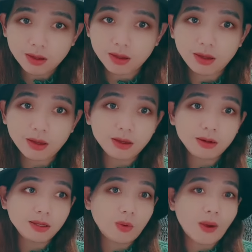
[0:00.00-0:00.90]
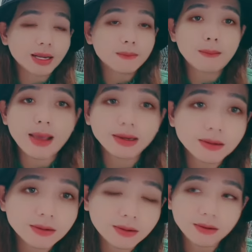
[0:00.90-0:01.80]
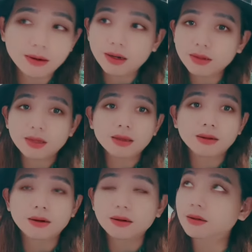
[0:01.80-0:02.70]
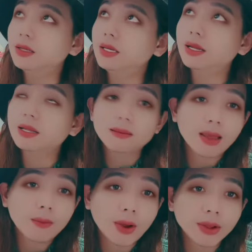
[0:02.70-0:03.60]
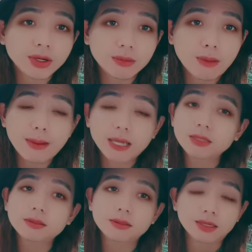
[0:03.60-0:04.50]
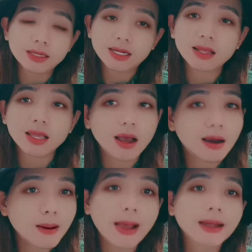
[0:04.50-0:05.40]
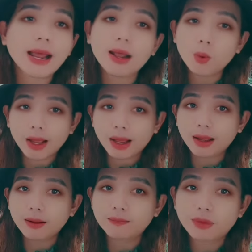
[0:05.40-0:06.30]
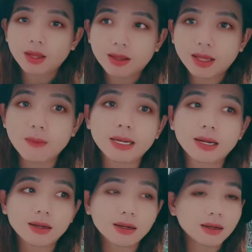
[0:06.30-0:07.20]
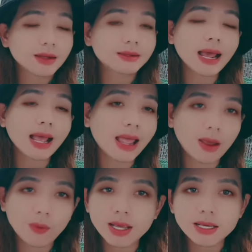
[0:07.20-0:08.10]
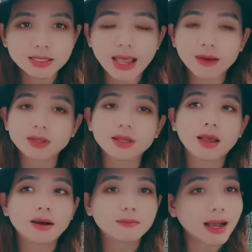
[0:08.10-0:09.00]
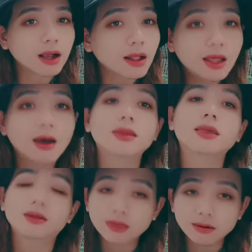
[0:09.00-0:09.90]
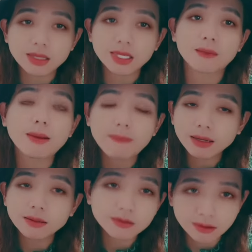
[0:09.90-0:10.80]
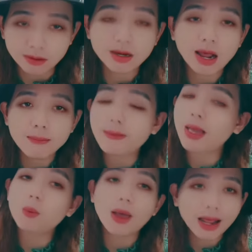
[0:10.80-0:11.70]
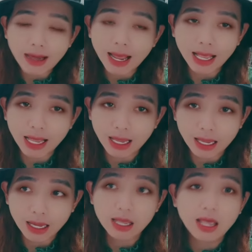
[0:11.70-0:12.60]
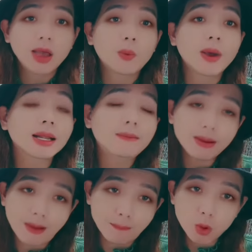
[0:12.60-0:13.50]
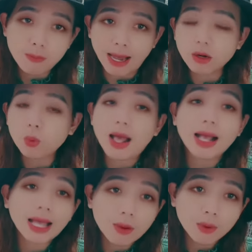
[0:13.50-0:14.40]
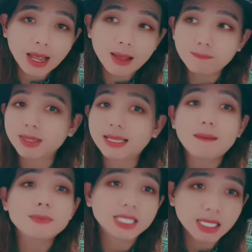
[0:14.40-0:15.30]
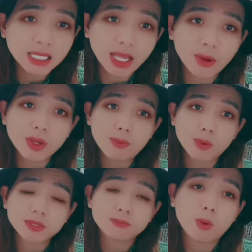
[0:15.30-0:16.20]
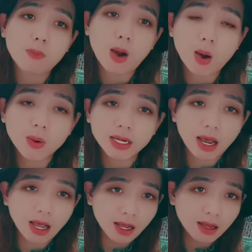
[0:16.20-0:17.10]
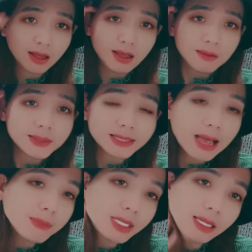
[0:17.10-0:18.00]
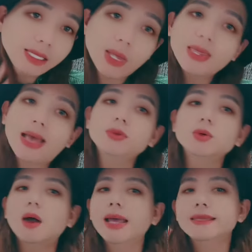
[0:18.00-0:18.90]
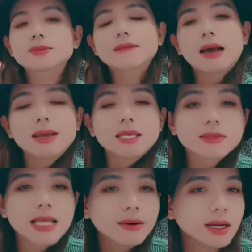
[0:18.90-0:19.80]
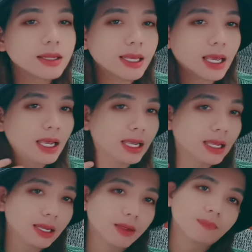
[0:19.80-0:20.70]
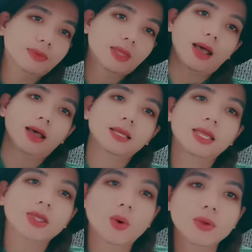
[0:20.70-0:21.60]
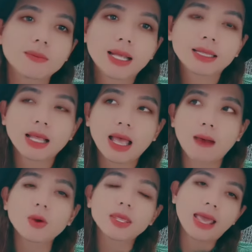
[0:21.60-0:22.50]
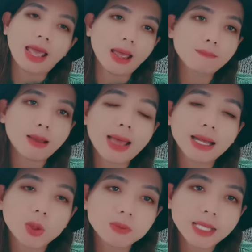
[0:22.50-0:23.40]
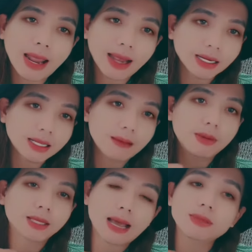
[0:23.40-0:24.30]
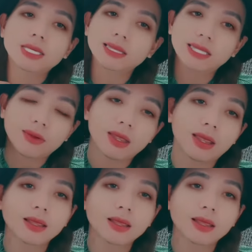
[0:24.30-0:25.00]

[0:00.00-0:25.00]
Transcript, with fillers: trời ơi hoặc là bà bán nước rửa rửa rửa gì đó mà mọi người bà bán nước rửa gì đó thì ờ bà bán đắt quá kiểu mà nó nó nó đắt hàng quá hay sao đó thì ừ bà có lợi nhuận từ cái chuyện bà bán nước rửa đó bà bán quá đắt hàng hoặc là mỹ phẩm của bà nó quá cao cấp 18 19 triệu gì một một bộ gì đó 18 19 triệu giảm xuống còn 2 triệu 6 3 triệu 6 gì đó chị đó thì ví dụ như mình mà không có giảm bà bán đúng giá đó là 18 19 triệu thì